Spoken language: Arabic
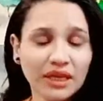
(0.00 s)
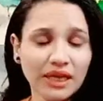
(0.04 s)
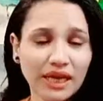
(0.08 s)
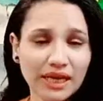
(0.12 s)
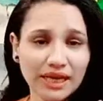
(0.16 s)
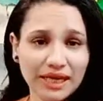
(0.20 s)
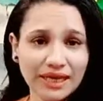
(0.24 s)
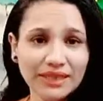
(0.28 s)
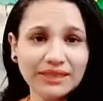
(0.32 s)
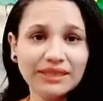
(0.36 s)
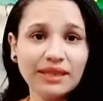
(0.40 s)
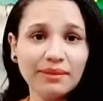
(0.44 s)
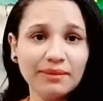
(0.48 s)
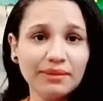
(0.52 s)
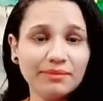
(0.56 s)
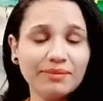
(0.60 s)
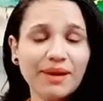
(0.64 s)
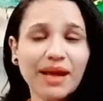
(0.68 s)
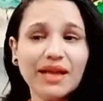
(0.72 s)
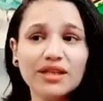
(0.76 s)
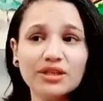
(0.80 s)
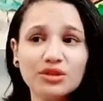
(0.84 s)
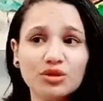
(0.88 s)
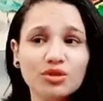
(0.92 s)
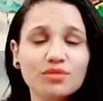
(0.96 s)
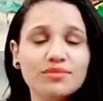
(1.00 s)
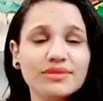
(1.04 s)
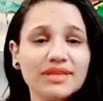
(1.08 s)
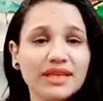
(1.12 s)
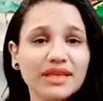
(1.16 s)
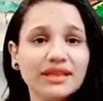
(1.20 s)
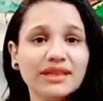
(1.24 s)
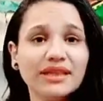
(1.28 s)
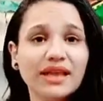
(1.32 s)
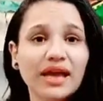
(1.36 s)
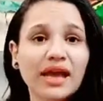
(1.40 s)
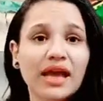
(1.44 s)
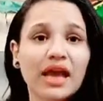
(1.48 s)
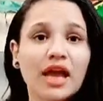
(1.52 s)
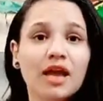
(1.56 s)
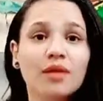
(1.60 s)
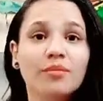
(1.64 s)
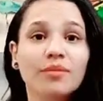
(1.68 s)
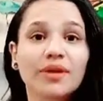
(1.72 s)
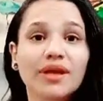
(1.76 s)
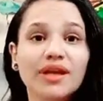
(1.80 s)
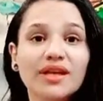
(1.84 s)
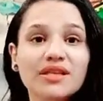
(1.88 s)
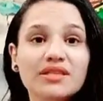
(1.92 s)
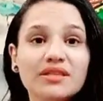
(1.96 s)
يعني انت من بعد يوم ستة
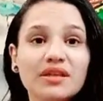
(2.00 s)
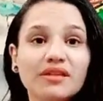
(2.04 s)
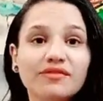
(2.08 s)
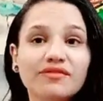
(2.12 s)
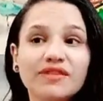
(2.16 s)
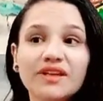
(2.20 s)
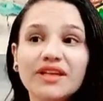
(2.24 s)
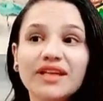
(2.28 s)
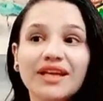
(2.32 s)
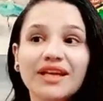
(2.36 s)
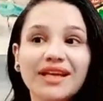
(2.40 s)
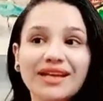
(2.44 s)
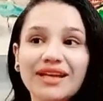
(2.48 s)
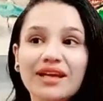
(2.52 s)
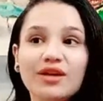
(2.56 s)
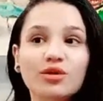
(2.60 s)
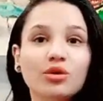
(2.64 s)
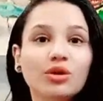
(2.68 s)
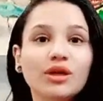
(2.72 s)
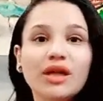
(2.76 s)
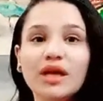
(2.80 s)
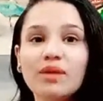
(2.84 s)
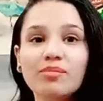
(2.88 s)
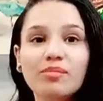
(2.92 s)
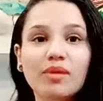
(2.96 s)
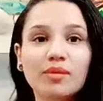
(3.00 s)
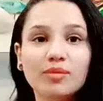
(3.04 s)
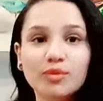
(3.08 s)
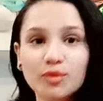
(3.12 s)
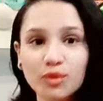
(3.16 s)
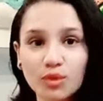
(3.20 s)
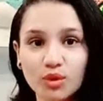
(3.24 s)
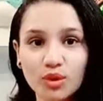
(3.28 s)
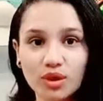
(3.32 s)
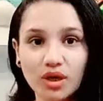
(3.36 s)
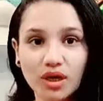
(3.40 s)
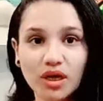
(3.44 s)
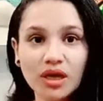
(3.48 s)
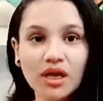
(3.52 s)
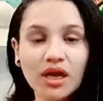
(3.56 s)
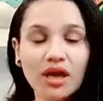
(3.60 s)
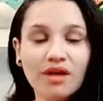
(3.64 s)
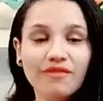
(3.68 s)
بيحصل فيه ان احنا نقول لك مبروك